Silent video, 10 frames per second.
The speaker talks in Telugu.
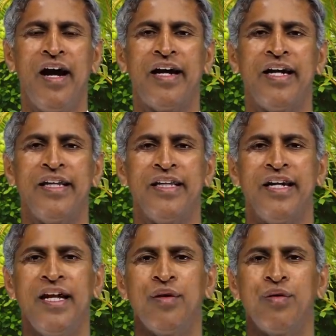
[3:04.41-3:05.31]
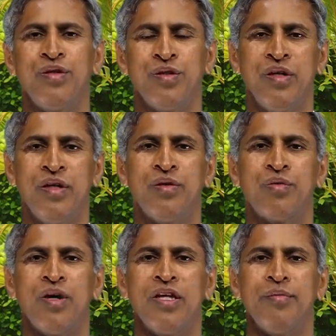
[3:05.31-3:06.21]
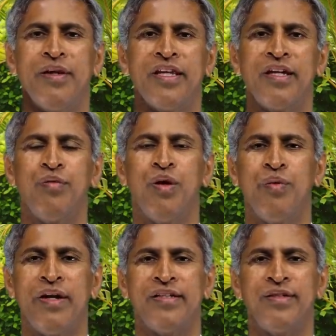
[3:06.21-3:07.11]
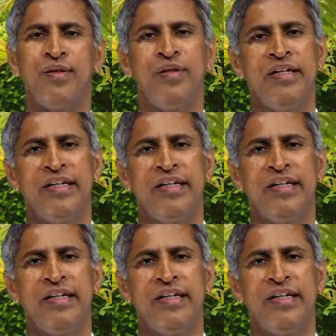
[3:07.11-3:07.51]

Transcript: అక్కడ ఏదన్నా ఇంకొంచెం కొంతమందికి ఓవరీస్లో